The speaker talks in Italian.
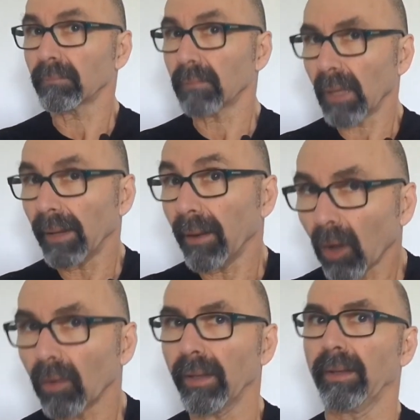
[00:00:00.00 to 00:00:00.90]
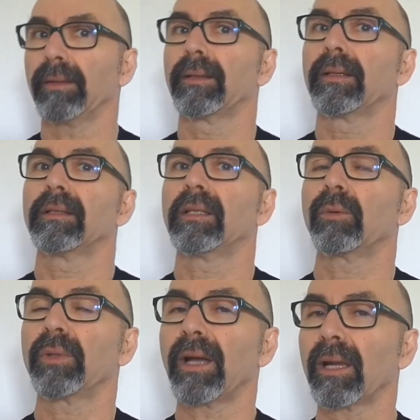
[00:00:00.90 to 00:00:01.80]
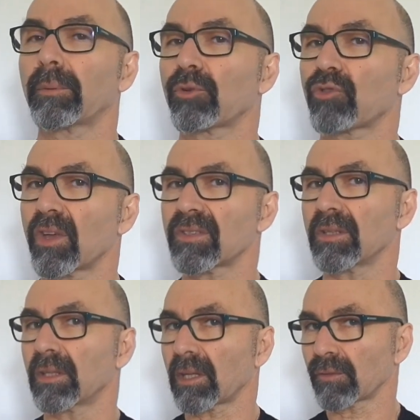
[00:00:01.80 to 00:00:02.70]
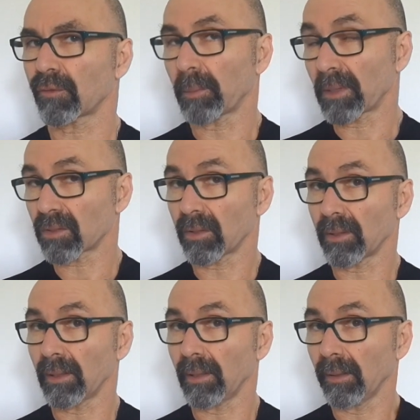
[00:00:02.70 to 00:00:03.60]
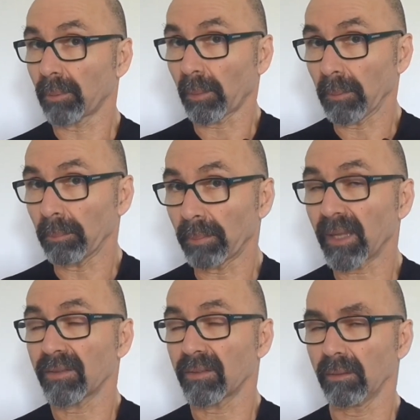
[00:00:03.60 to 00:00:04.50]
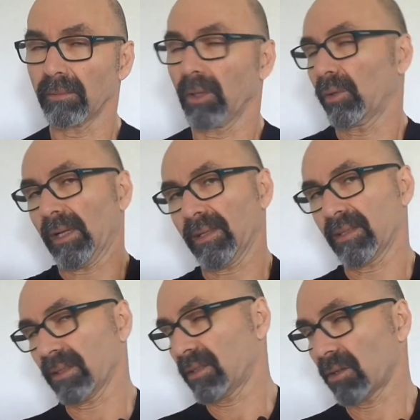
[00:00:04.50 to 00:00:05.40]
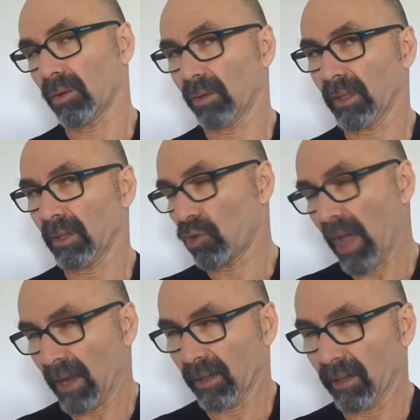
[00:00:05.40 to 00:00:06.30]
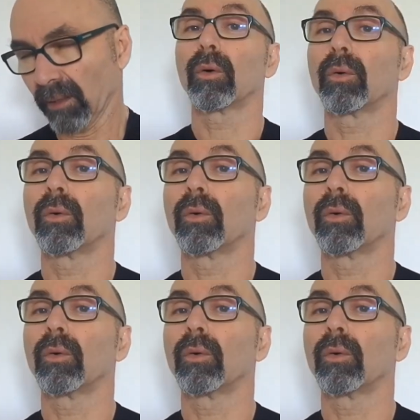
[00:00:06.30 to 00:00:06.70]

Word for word: e l'onere di guidare i processi di trasformazione delle proprie imprese e organizzazioni in genere.